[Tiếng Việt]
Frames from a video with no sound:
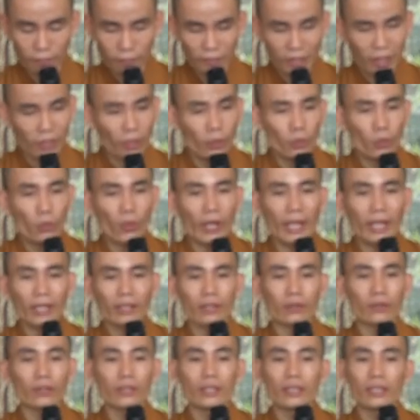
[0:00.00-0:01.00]
Cái thói
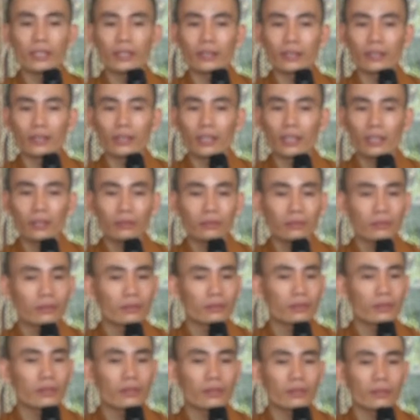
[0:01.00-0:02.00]
quen ngồi yên thì
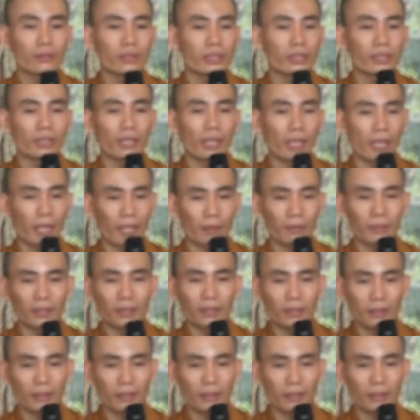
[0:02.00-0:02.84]
nó chưa bao giờ làm.